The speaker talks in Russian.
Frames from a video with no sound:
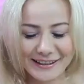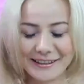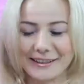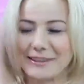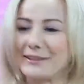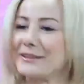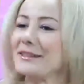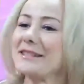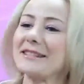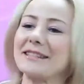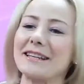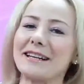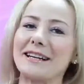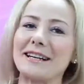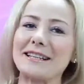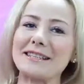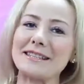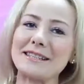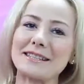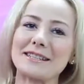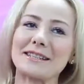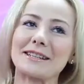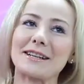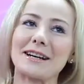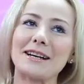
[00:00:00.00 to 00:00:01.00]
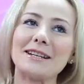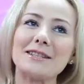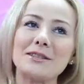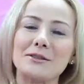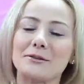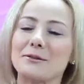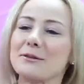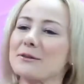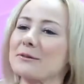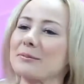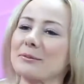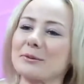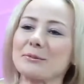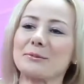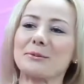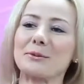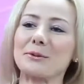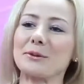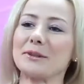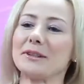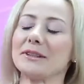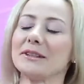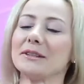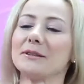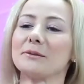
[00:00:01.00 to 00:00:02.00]
То есть одни заканчиваются, потом
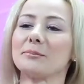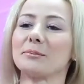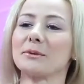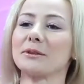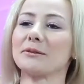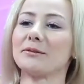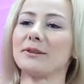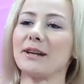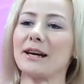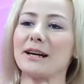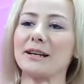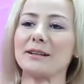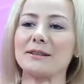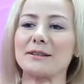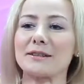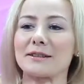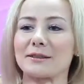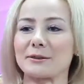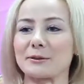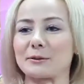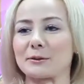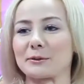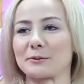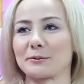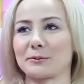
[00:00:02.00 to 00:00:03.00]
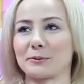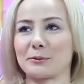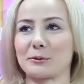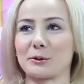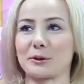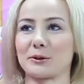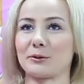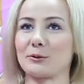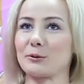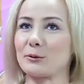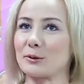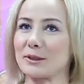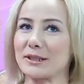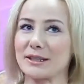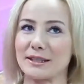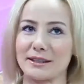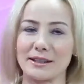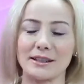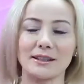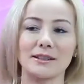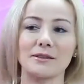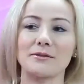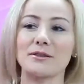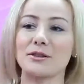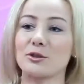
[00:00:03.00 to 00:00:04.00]
другие появляются, вот. Но
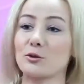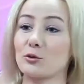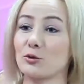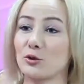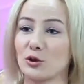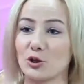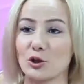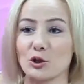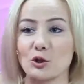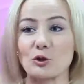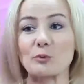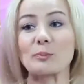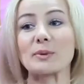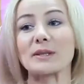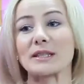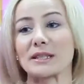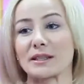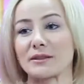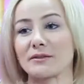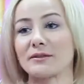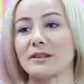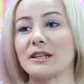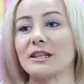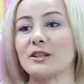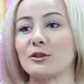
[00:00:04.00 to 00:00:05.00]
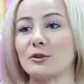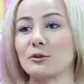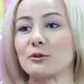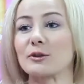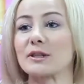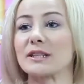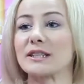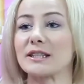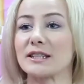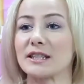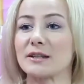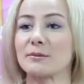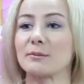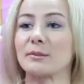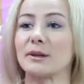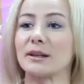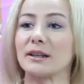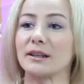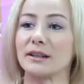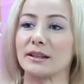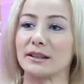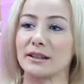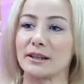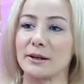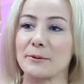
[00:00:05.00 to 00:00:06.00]
это все ничто по сравнению с тем
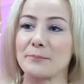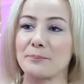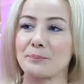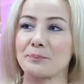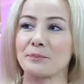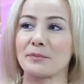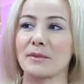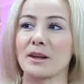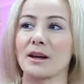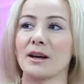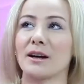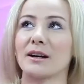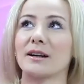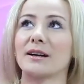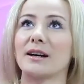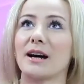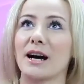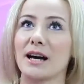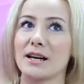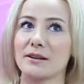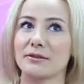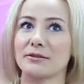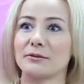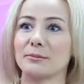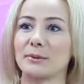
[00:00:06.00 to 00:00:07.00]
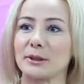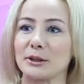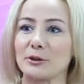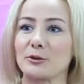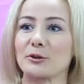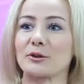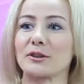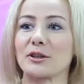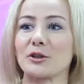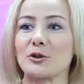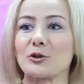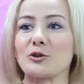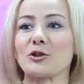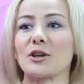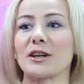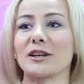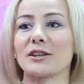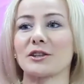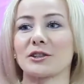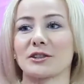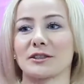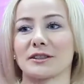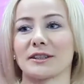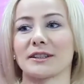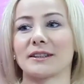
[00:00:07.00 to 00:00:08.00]
а, кайфом, который ты
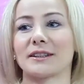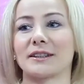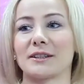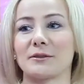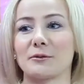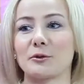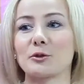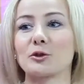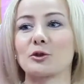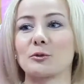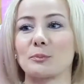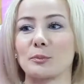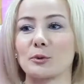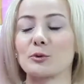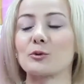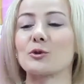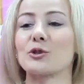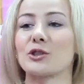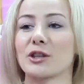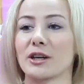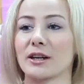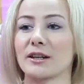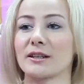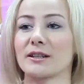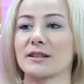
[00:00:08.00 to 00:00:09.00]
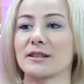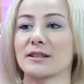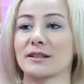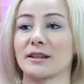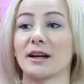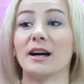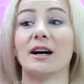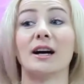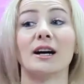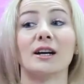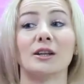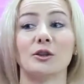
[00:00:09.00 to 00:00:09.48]
ощущаешь от того, что получается.